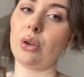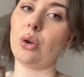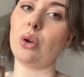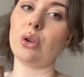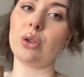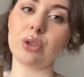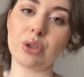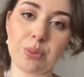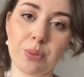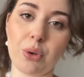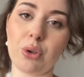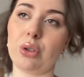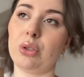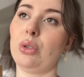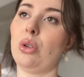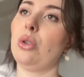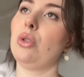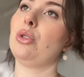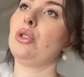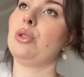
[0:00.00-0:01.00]
ölç
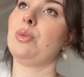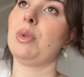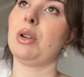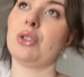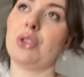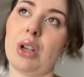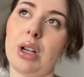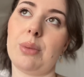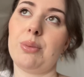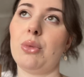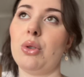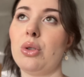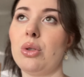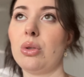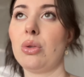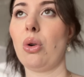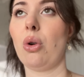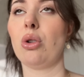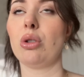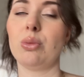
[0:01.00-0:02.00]
boyunu ölç bacak
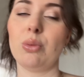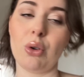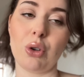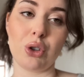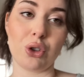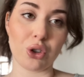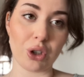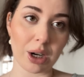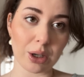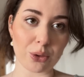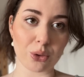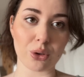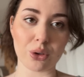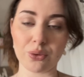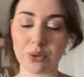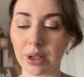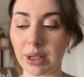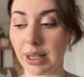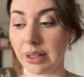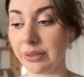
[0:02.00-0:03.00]
boyu kol boyu cart
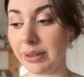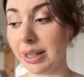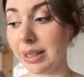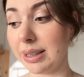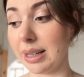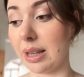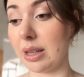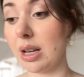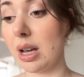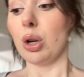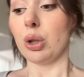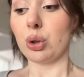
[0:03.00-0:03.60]
falan derken